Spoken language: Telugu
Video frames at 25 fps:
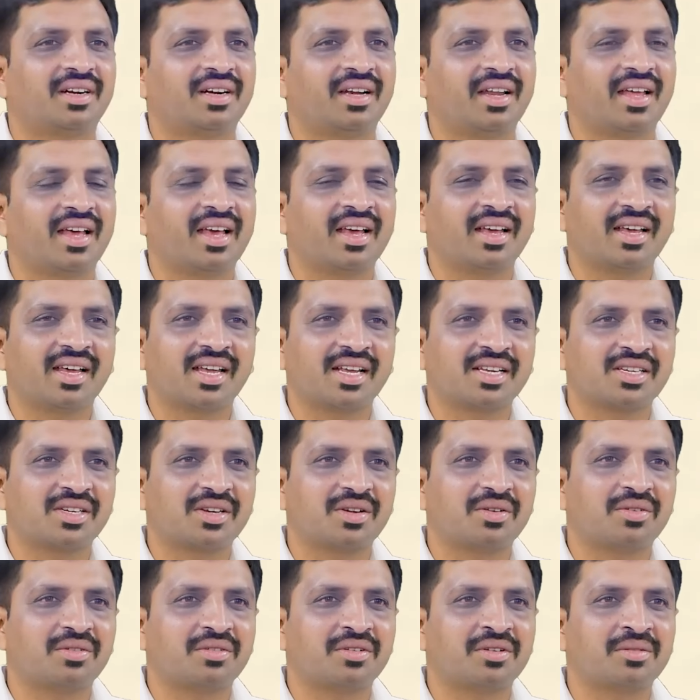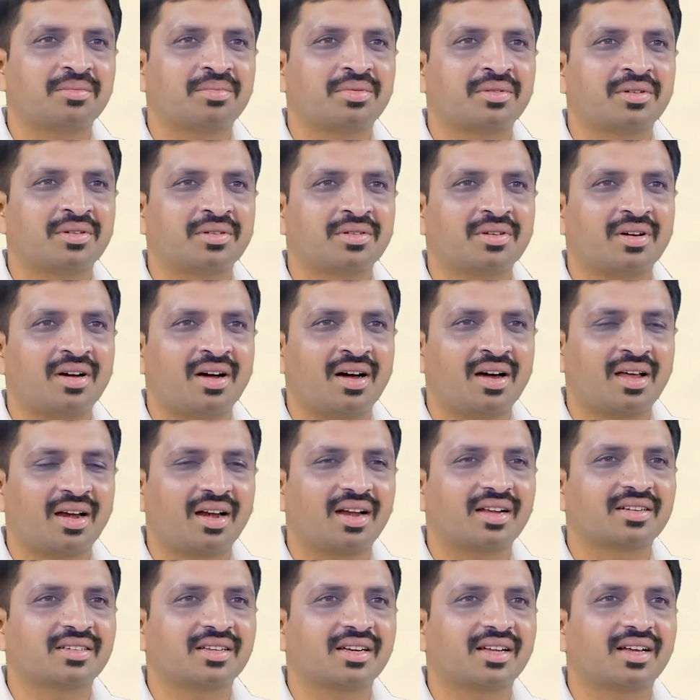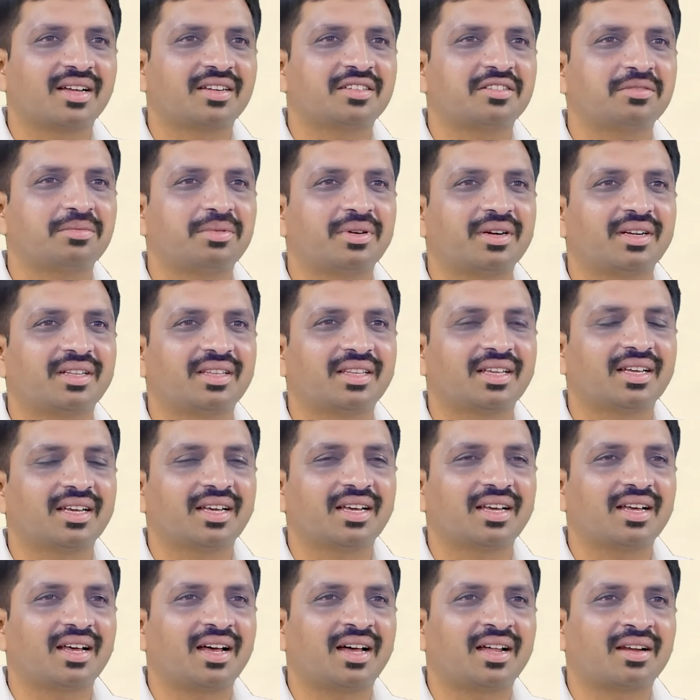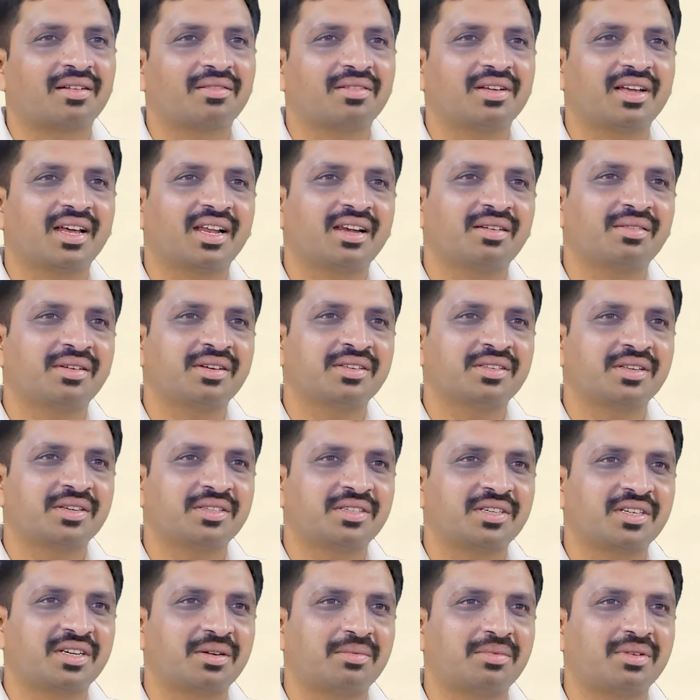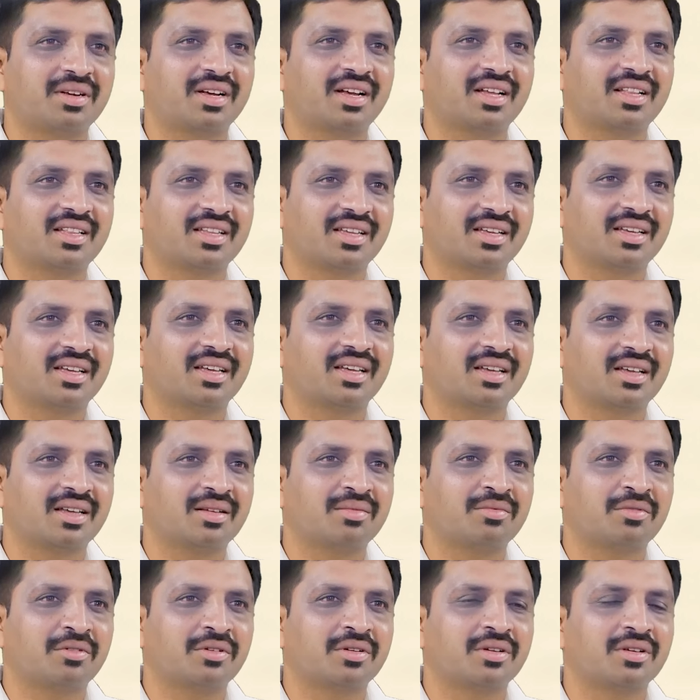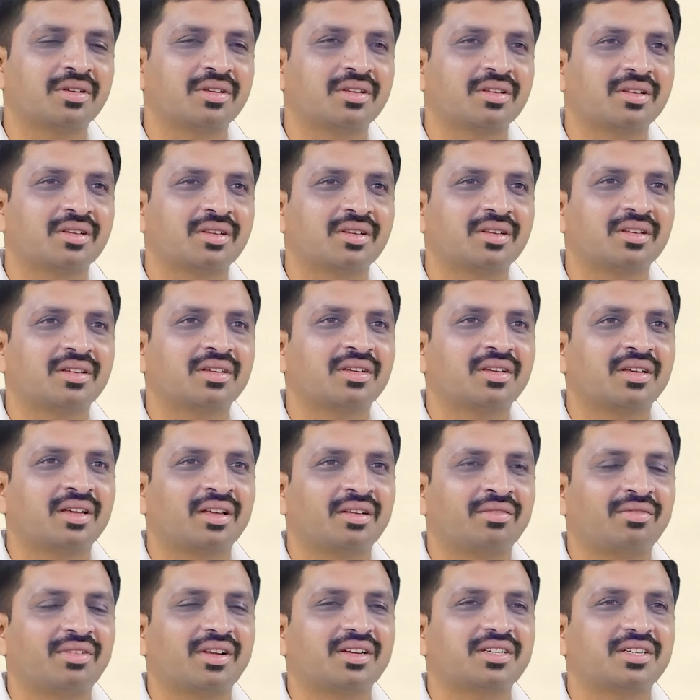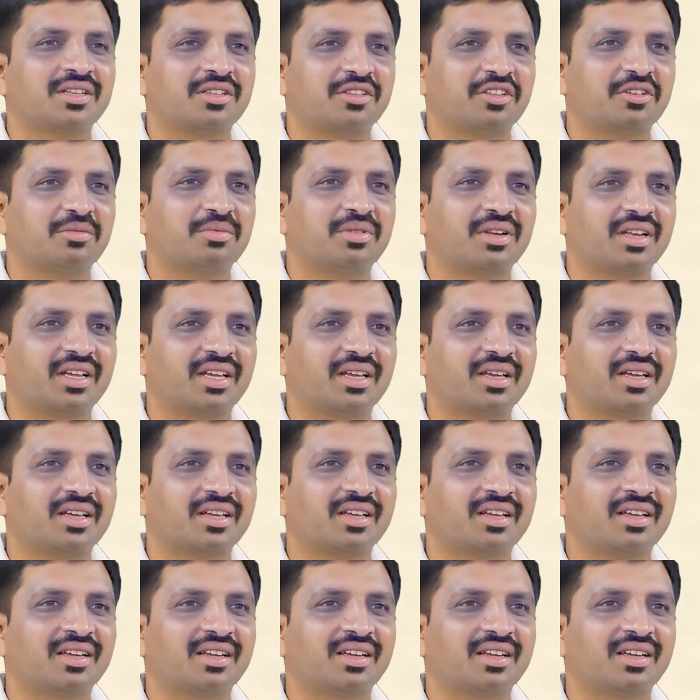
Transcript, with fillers: అంటే ఎంగేజ్ లో ఉన్నప్పుడు ఆరు లక్షలు ఖర్చు పెడితే అరవై ఏళ్ళ వయసు వచ్చేటప్పుడు అది ఇన్ఫ్లేషన్ తో పెరిగి ఇన్ఫ్లేషన్ తో పెరిగి